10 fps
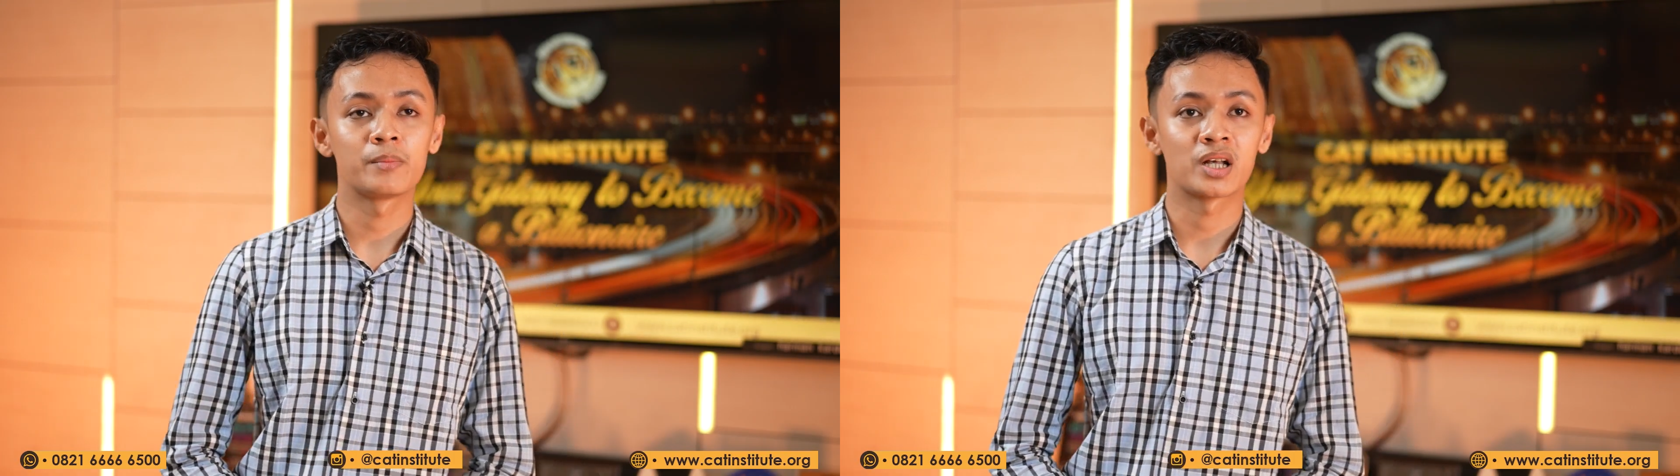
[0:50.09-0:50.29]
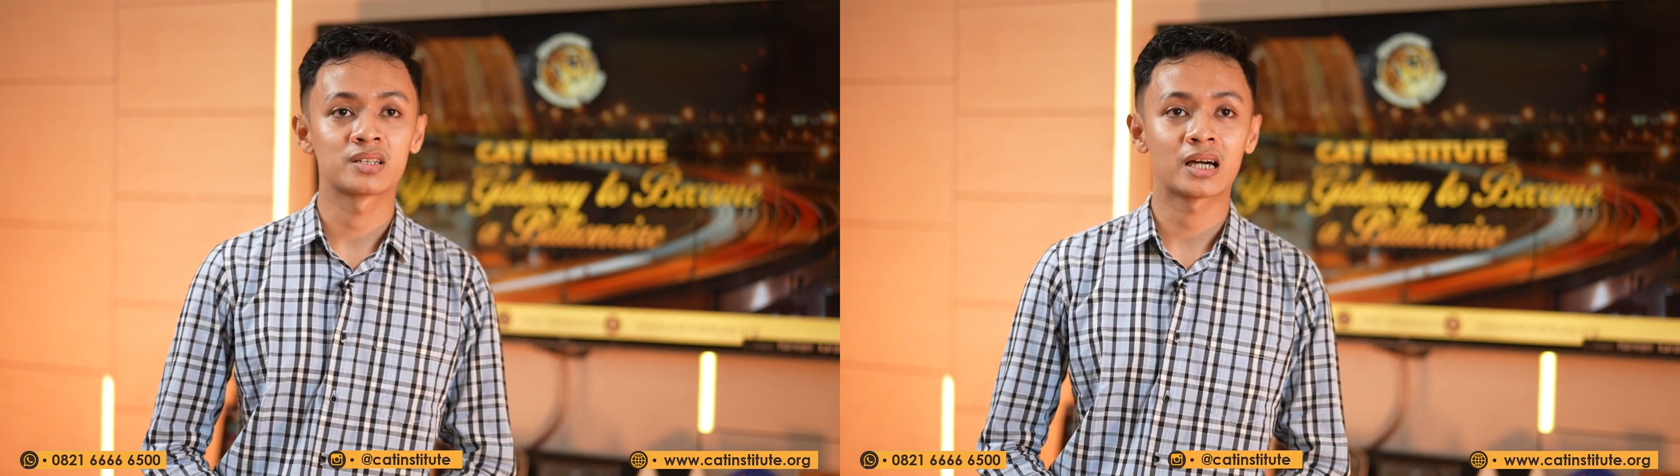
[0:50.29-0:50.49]

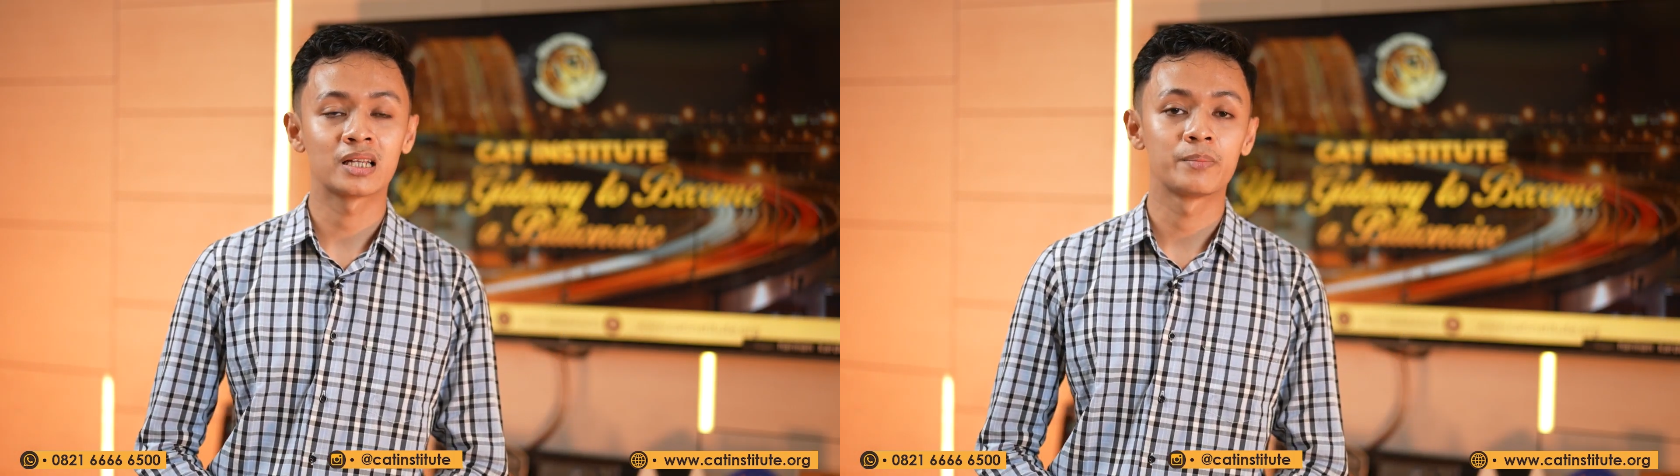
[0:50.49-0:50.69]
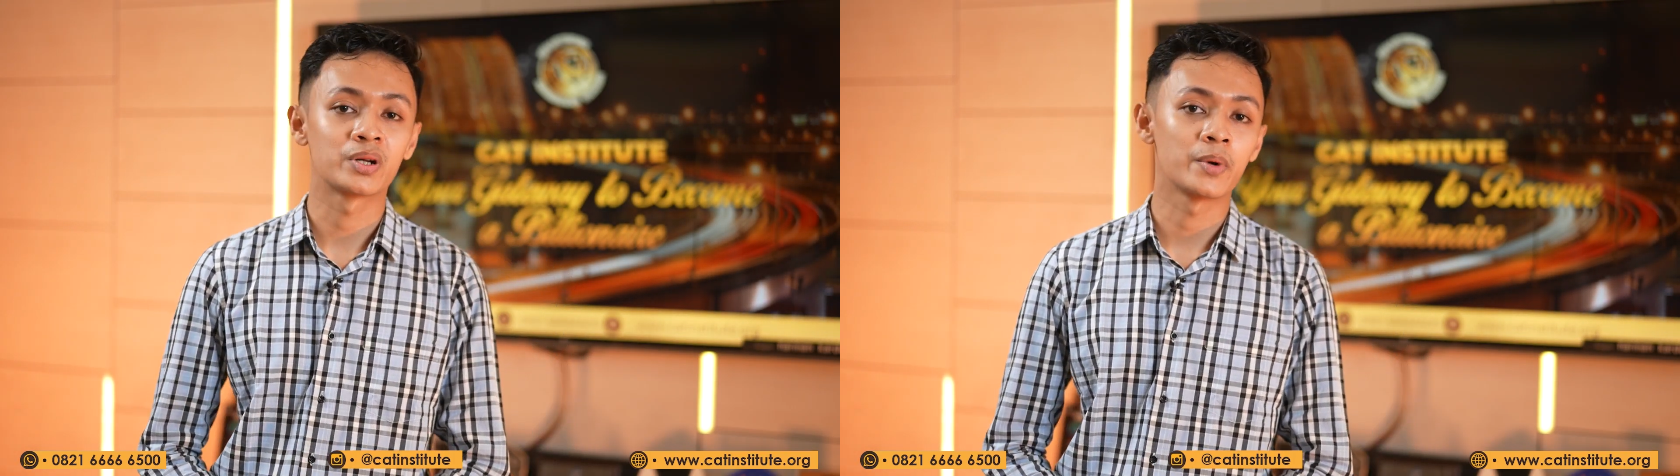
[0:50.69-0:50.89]
merasakan
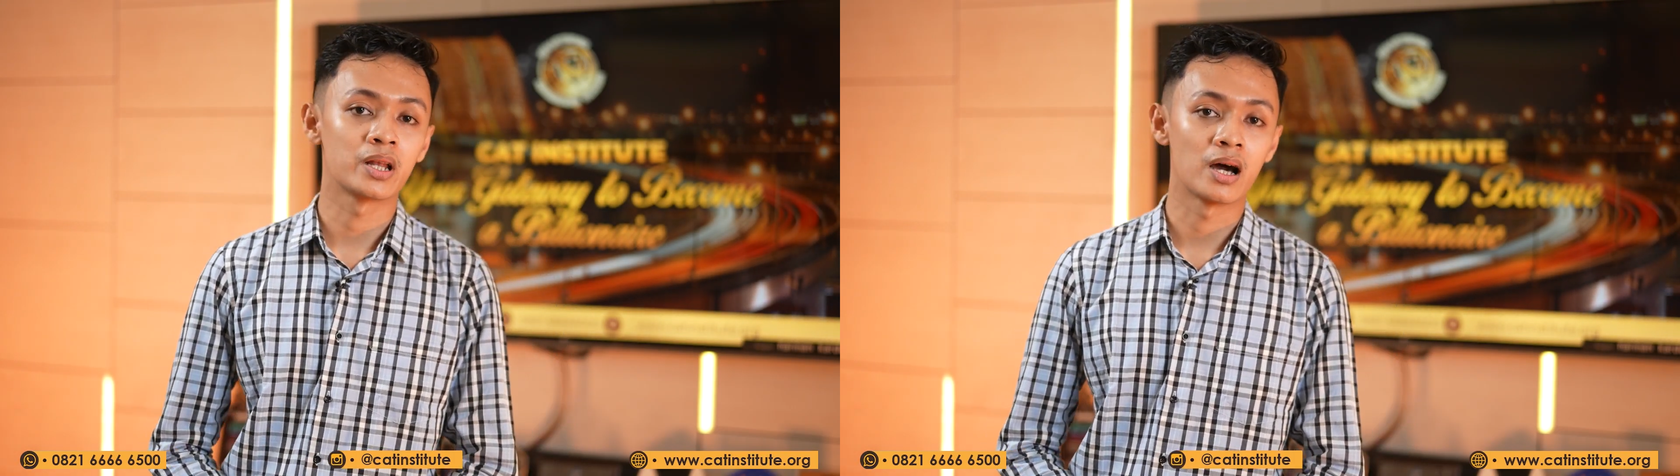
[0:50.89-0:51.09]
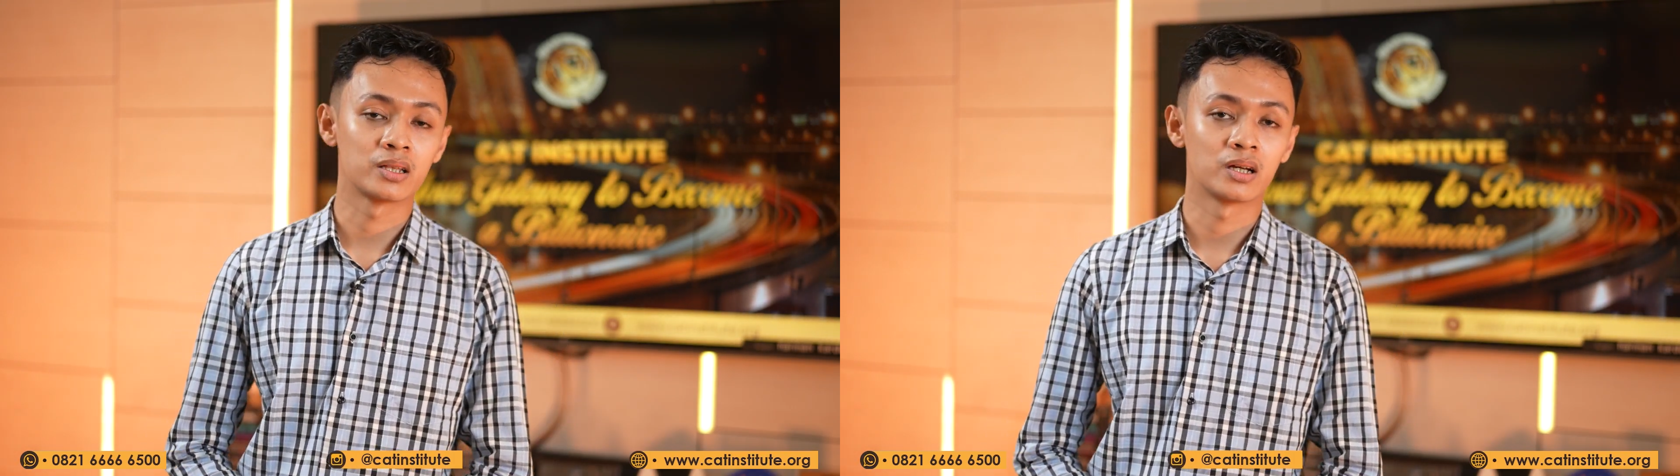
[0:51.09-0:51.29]
yang
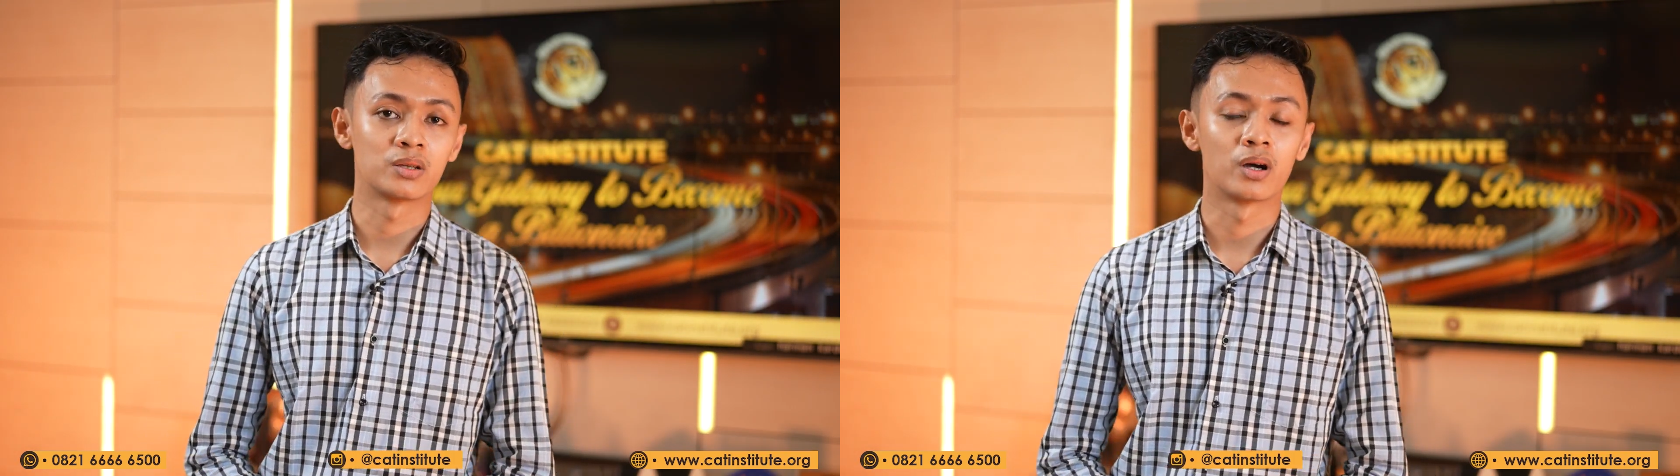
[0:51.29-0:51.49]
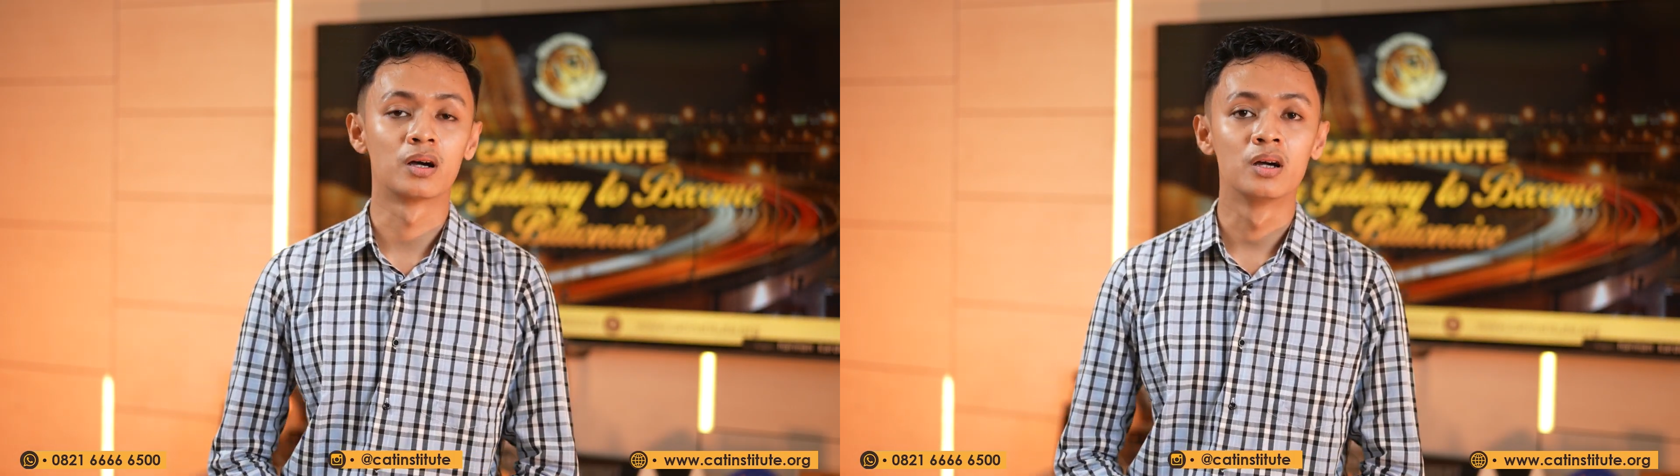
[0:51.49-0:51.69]
perbedaannya
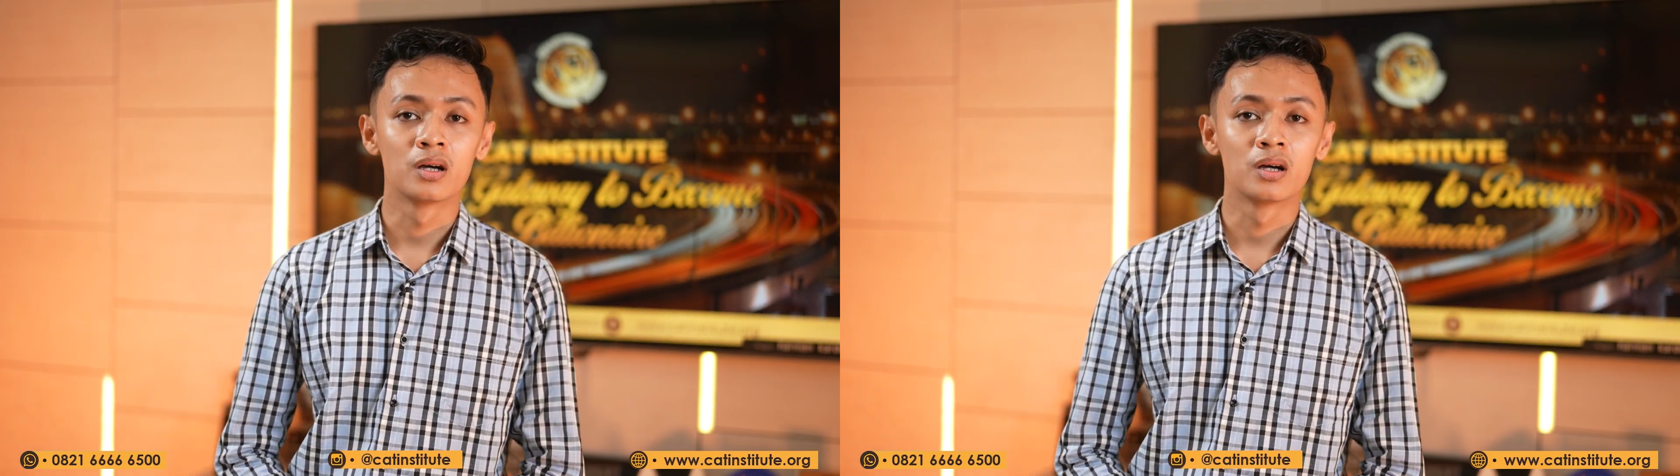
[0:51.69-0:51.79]
gitu ya.